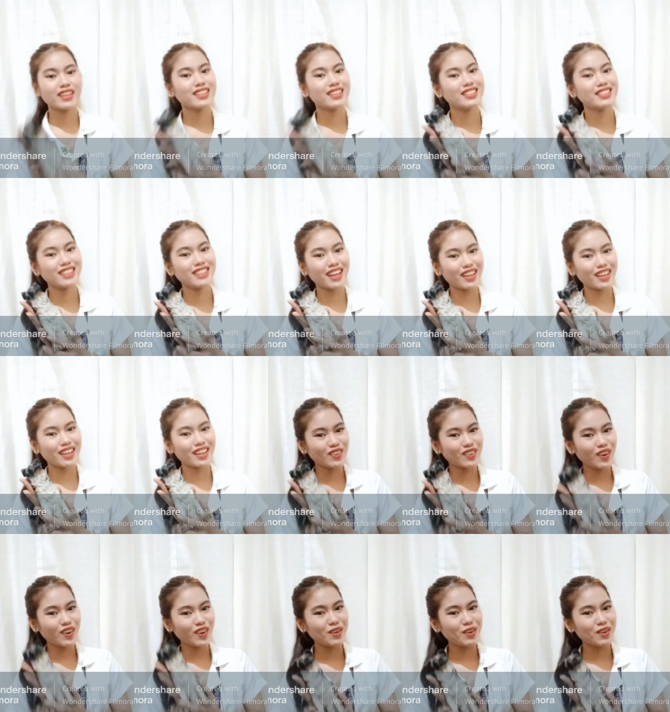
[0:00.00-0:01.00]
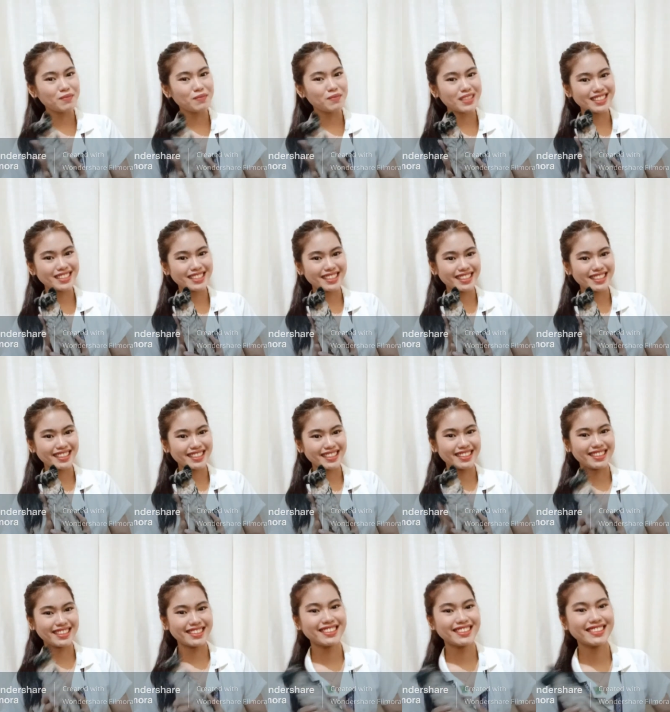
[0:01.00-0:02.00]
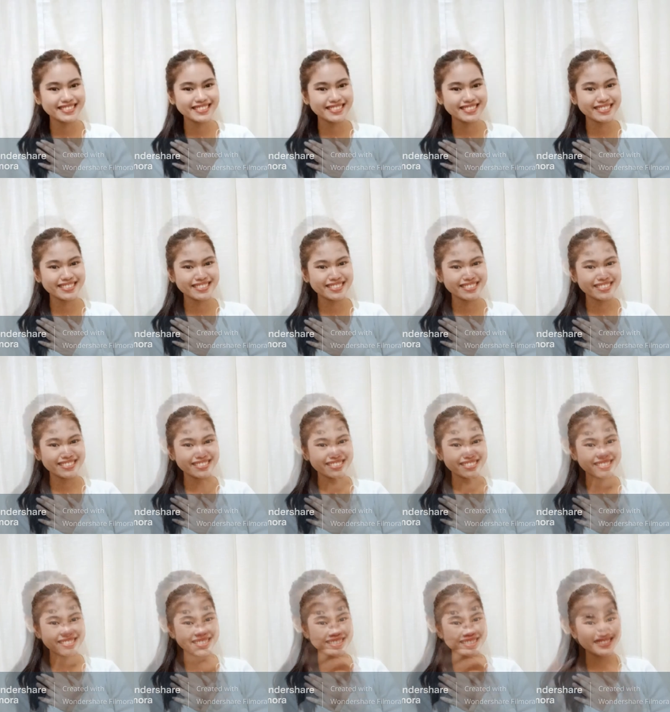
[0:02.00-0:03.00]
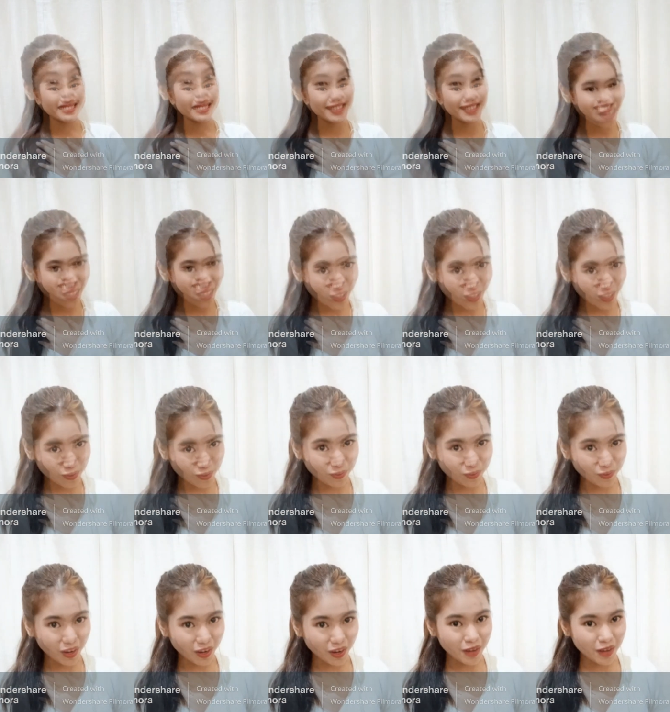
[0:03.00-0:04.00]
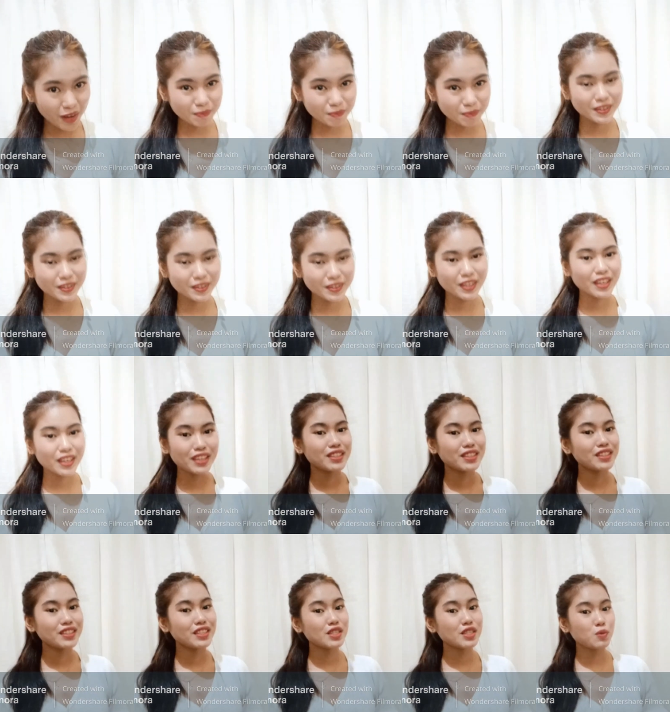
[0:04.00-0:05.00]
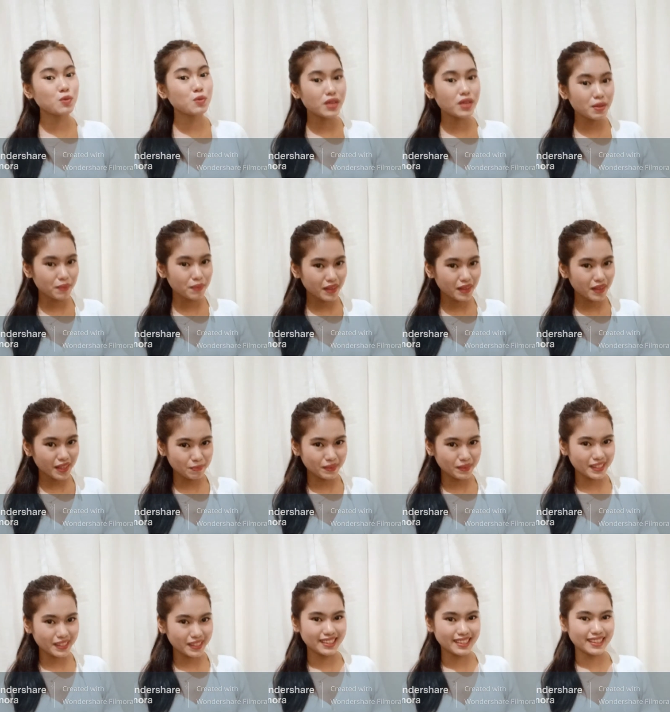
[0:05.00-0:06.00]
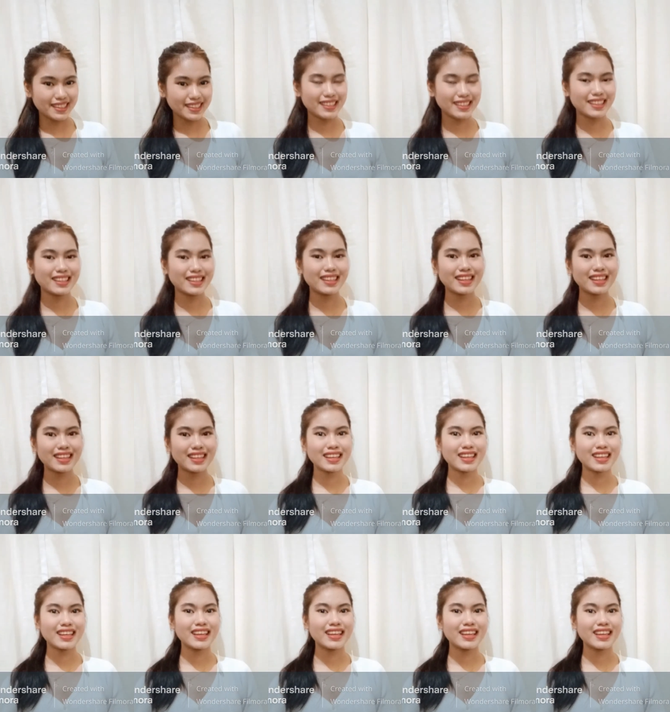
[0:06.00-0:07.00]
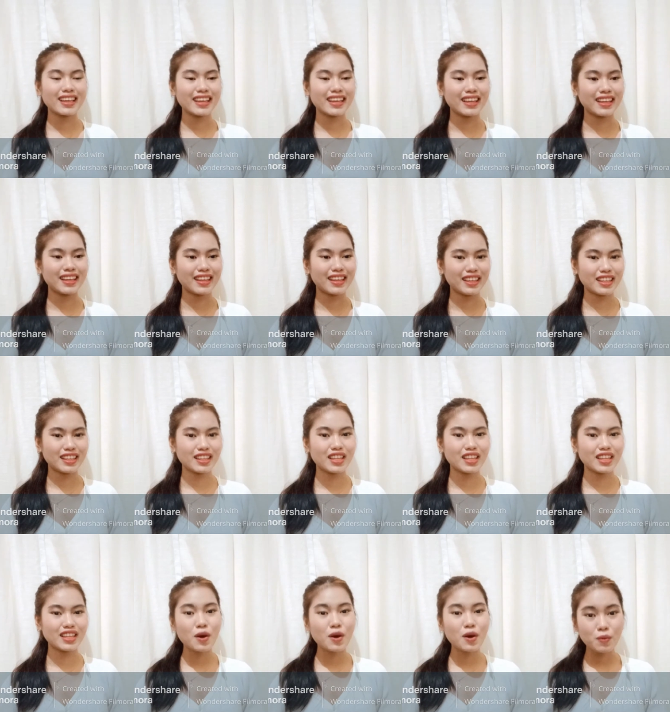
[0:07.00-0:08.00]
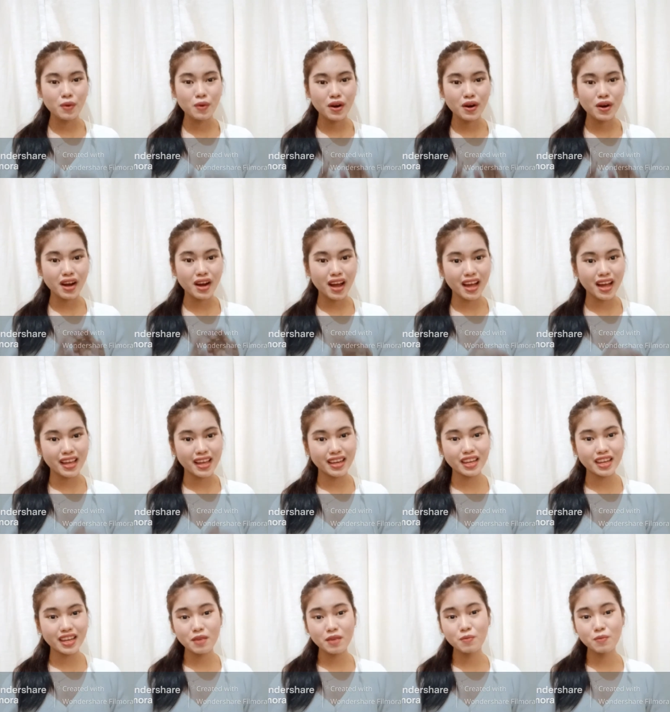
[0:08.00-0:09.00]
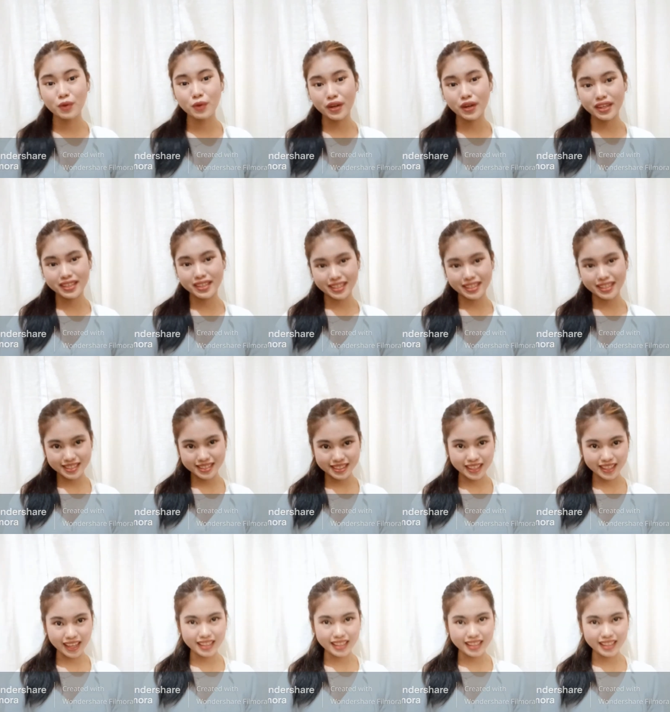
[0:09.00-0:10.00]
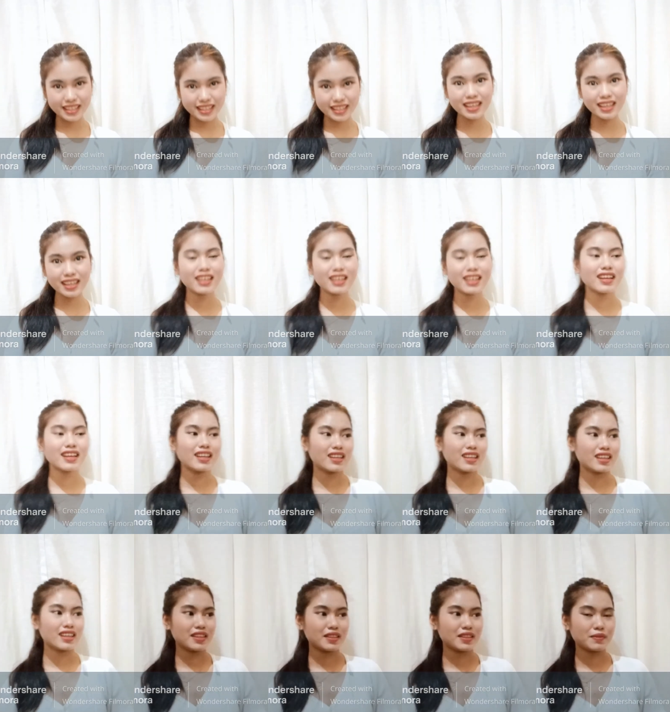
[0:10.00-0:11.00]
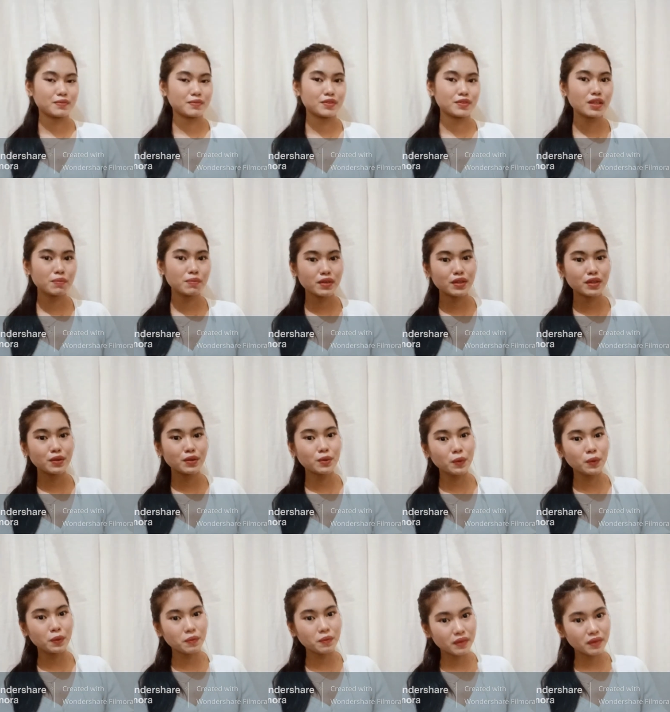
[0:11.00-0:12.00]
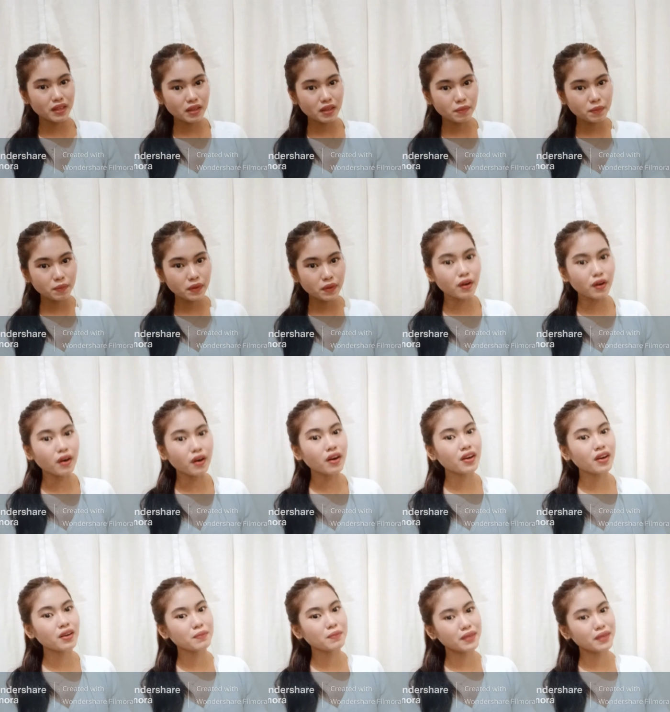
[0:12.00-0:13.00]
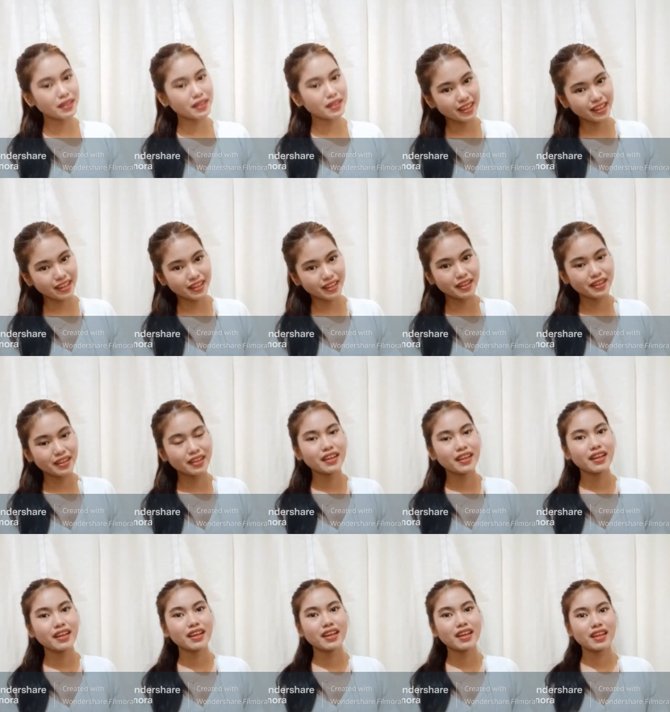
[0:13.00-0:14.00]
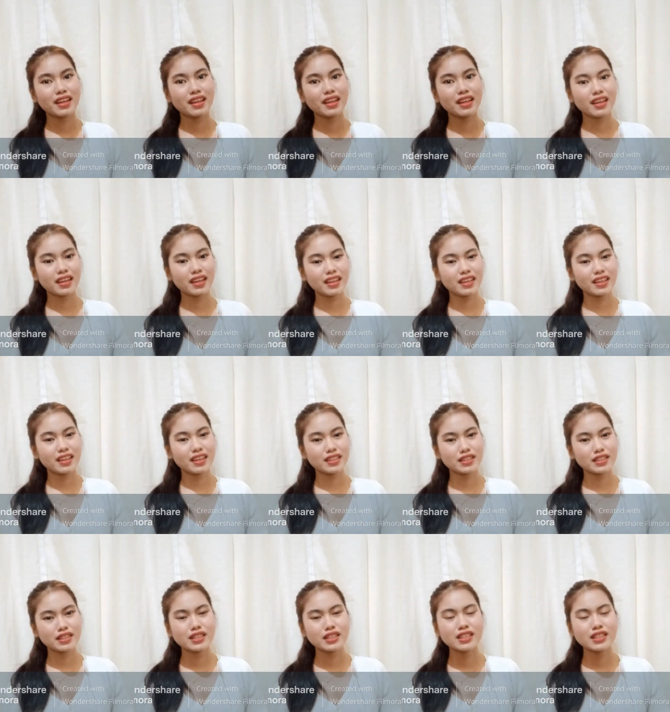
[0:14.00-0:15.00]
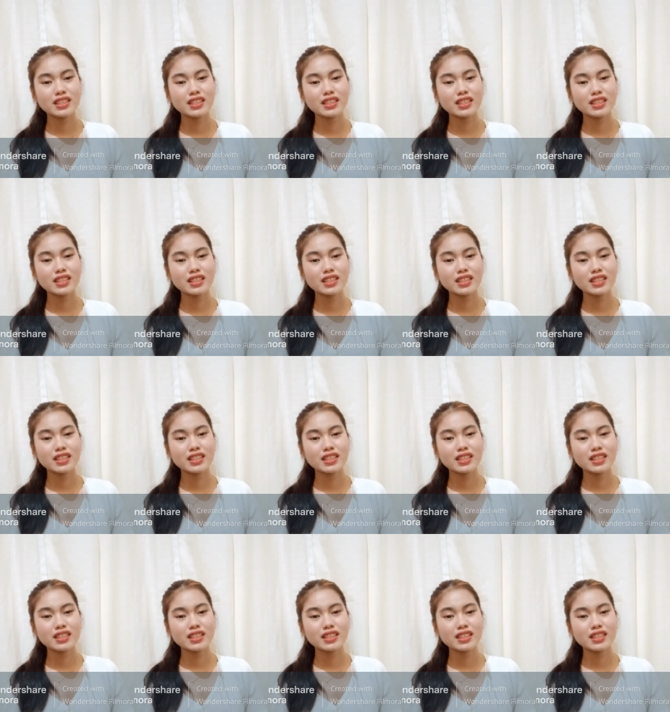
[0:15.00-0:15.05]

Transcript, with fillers: the adore machine. So, where I am from? Je suis Philippine. And where I live, work, and study. Um, Jabit o Philippine o Cavite. And